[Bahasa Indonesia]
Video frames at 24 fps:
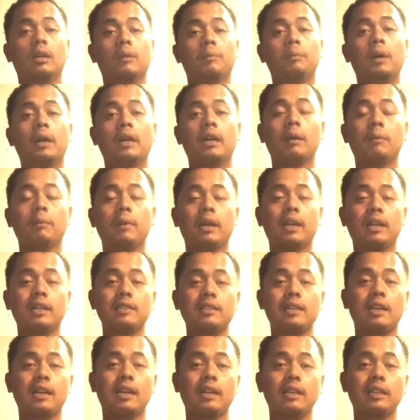bagaimana
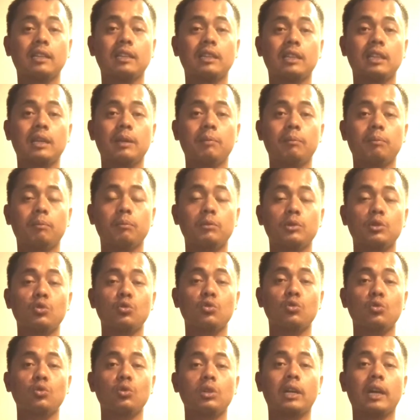caranya tim
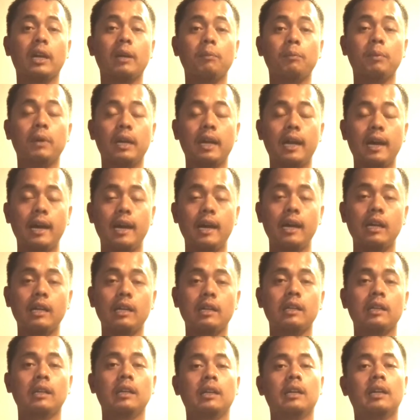susu dengan benar